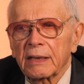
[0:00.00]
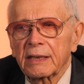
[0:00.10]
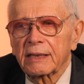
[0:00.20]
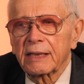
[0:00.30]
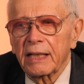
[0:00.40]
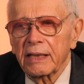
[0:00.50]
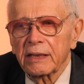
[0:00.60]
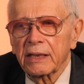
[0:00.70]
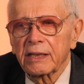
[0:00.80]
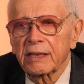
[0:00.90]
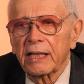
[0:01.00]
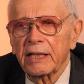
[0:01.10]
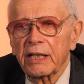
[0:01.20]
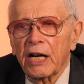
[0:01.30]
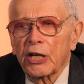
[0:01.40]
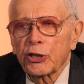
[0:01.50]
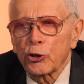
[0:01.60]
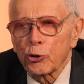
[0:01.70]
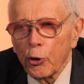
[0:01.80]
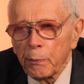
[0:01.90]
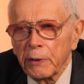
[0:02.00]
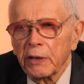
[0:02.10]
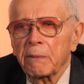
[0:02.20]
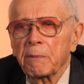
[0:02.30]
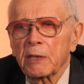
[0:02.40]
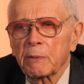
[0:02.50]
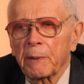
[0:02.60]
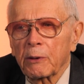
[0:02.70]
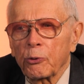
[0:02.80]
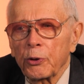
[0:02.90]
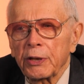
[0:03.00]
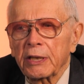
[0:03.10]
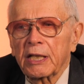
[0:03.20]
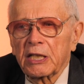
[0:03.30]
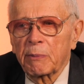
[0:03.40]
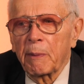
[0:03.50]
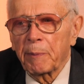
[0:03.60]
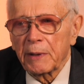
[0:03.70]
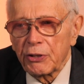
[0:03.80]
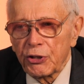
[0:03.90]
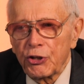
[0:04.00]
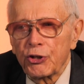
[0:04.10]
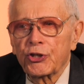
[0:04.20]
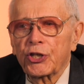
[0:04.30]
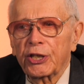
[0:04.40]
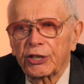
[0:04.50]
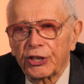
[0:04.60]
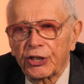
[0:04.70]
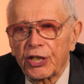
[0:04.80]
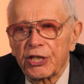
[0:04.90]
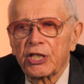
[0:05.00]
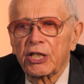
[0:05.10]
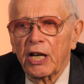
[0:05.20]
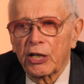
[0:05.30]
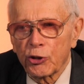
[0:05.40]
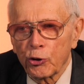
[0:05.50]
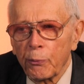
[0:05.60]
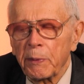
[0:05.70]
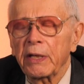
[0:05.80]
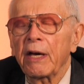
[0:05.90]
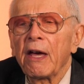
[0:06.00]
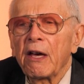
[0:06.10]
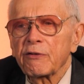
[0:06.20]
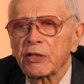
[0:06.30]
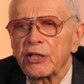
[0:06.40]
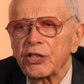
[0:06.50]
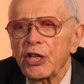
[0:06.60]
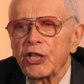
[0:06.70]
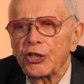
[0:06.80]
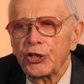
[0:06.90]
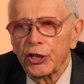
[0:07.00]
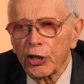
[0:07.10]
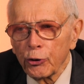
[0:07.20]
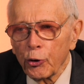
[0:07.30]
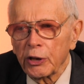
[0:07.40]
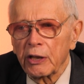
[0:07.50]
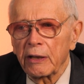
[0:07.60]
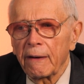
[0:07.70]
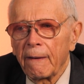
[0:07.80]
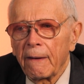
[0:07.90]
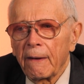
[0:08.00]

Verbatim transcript: Сталина стали особенно беспокоить космополитические тенденции, особенно в среде идеологии,